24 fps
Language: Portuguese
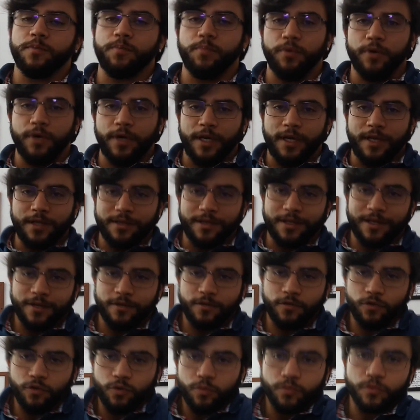porém
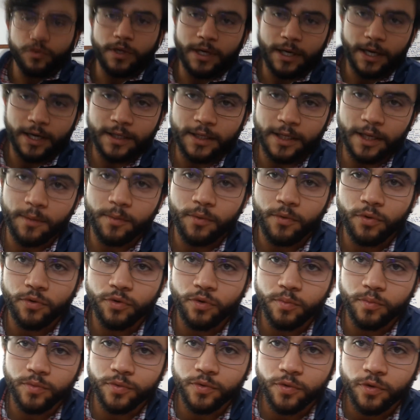dentro do mundo acadêmico,
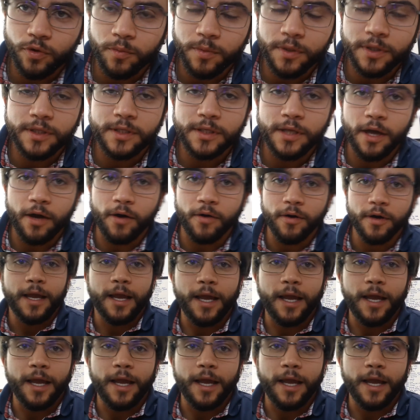do mundo comercial.